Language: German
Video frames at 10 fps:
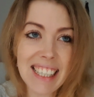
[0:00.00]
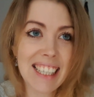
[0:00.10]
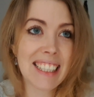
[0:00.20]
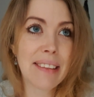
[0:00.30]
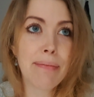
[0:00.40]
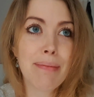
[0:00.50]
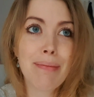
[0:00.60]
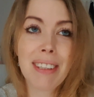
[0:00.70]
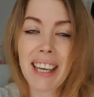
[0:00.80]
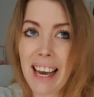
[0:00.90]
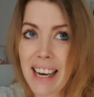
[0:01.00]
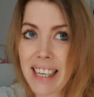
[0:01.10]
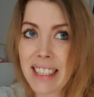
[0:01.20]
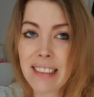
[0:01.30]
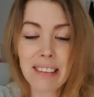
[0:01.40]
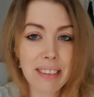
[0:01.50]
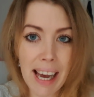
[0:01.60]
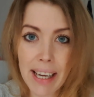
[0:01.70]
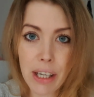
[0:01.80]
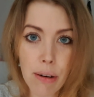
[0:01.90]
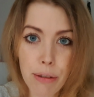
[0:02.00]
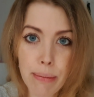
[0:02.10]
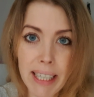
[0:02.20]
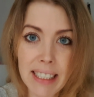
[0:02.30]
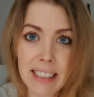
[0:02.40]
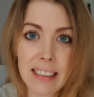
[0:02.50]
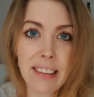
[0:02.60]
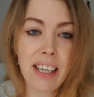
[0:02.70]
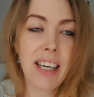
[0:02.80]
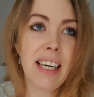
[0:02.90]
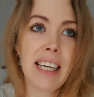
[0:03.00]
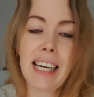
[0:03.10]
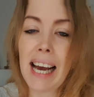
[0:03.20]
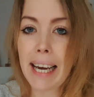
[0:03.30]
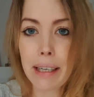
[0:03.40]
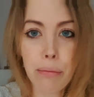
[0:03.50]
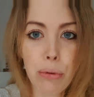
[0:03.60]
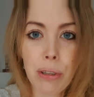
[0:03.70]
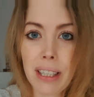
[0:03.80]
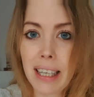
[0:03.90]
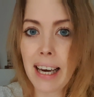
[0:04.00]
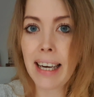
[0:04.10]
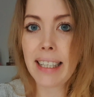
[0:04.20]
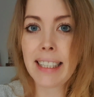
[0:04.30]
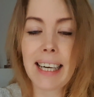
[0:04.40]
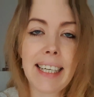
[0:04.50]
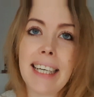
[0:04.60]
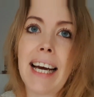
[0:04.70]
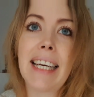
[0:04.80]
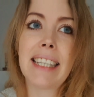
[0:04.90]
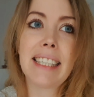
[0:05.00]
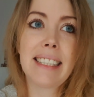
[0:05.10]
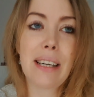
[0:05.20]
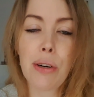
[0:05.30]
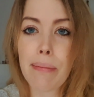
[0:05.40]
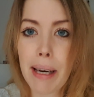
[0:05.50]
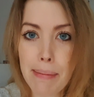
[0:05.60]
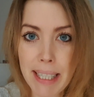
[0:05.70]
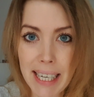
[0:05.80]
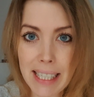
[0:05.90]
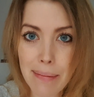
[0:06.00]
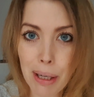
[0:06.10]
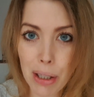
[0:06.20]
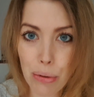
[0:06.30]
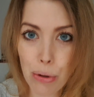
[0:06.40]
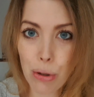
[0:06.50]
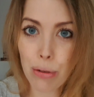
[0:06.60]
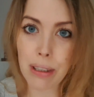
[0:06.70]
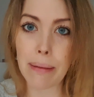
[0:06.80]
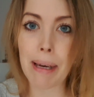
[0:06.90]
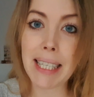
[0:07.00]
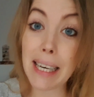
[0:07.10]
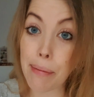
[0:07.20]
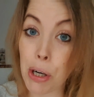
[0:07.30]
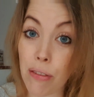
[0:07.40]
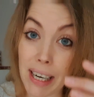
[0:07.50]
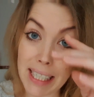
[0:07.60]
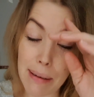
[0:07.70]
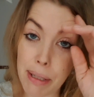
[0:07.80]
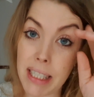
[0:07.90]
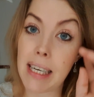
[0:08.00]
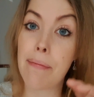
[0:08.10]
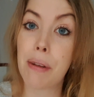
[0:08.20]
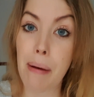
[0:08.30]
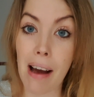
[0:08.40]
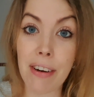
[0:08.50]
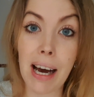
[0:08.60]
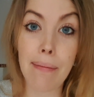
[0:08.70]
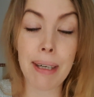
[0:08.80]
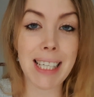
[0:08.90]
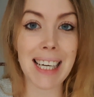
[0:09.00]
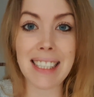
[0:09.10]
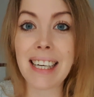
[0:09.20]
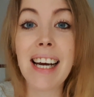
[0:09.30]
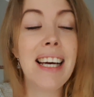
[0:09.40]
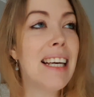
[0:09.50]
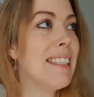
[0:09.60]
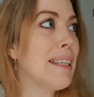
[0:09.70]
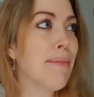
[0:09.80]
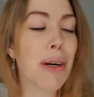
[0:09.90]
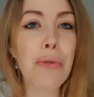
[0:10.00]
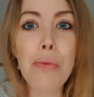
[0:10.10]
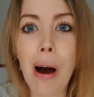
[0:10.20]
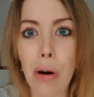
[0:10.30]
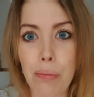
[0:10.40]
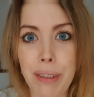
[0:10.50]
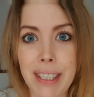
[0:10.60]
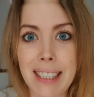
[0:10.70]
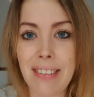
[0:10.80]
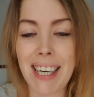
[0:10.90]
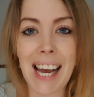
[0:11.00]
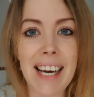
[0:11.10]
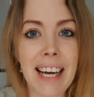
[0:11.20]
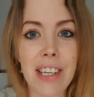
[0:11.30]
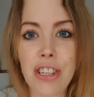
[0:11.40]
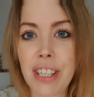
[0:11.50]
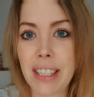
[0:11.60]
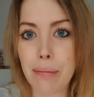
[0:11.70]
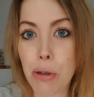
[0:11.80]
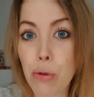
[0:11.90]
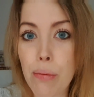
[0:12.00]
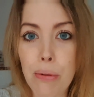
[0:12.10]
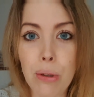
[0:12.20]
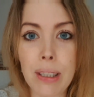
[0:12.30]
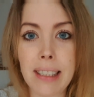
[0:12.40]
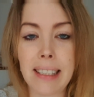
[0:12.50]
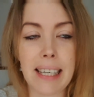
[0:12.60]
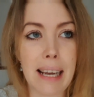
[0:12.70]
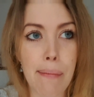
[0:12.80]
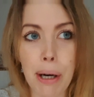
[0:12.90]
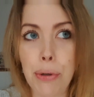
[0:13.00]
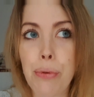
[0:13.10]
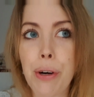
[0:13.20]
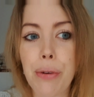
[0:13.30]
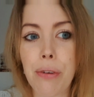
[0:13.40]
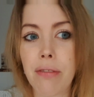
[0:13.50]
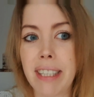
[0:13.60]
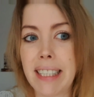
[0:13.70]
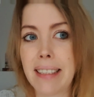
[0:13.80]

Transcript: Ich hatte kein, keine Kopfschmerzen, keine Müdigkeit, kein gar nichts, auch in meiner Basaltemperaturkurve, ich messe ja immer noch weiter mit ähm, dem Aberarmband alles, sieht man überhaupt nichts. Da war kein Anstieg in dem Ruhepuls, in der Temperatur oder irgendwas.